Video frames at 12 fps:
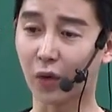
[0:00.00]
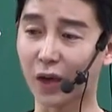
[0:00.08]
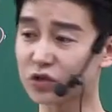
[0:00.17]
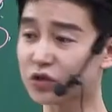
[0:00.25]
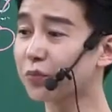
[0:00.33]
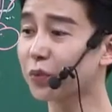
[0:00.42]

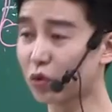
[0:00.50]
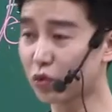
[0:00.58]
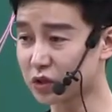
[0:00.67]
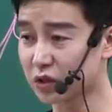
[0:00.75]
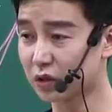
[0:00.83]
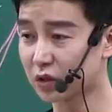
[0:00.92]
완전
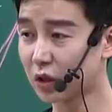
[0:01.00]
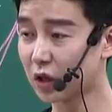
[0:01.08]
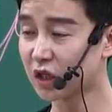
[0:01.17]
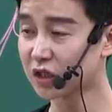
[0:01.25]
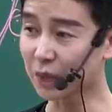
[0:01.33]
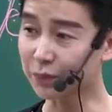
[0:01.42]
별로지.
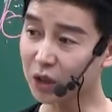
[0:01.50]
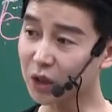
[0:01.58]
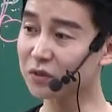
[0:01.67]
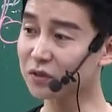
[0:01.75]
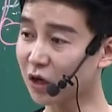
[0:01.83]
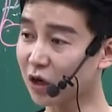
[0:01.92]
잘
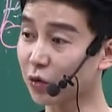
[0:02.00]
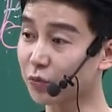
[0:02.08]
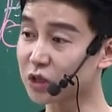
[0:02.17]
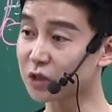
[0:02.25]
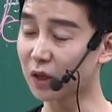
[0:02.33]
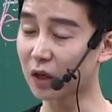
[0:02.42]
풀리면
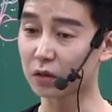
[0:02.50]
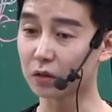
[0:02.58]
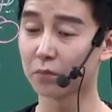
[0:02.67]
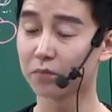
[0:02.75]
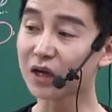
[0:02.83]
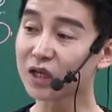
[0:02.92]
상관없지만
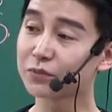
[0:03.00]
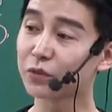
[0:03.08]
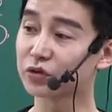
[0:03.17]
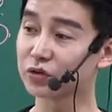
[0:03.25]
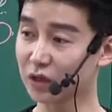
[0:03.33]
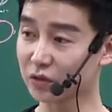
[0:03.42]
막히면
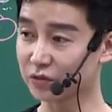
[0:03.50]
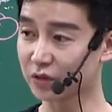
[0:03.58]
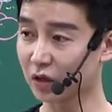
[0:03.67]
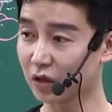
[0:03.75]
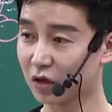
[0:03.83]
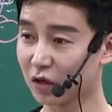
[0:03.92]
어떡할
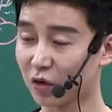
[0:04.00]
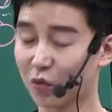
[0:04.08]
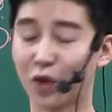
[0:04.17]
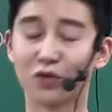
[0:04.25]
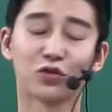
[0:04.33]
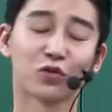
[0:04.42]
건데?
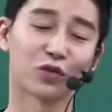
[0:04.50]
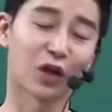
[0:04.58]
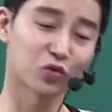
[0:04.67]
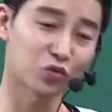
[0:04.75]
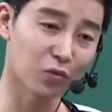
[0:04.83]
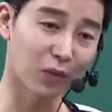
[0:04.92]
완전
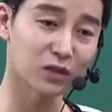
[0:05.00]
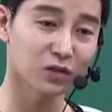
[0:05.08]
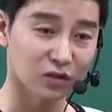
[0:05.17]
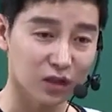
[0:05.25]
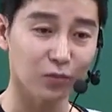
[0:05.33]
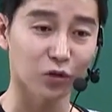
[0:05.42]
개쫄. 완전
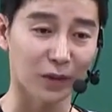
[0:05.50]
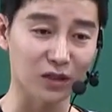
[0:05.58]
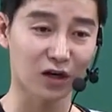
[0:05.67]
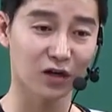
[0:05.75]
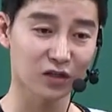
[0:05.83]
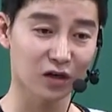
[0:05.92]
그때부터 맛이
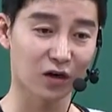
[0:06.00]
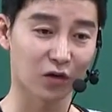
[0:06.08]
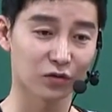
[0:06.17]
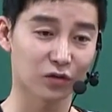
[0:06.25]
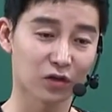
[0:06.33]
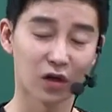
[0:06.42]
가기 시작하거든.